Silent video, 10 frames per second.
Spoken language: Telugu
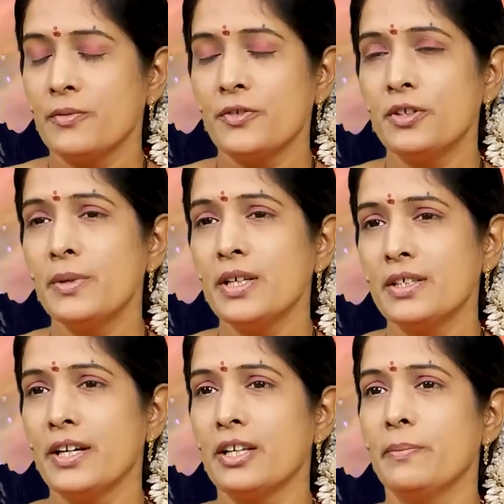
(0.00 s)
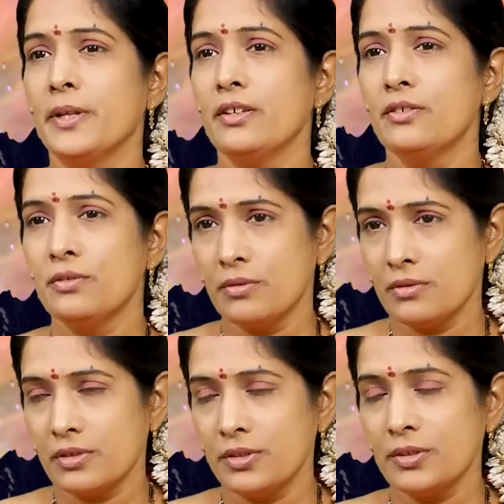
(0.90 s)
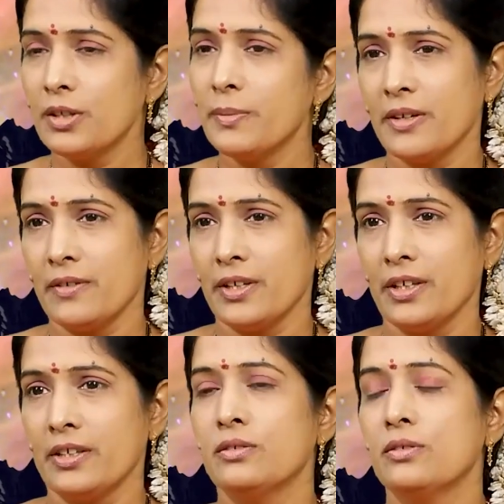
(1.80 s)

వృషభ రాశికి అధిపతి సు శుక్ర భగవానుడు కదా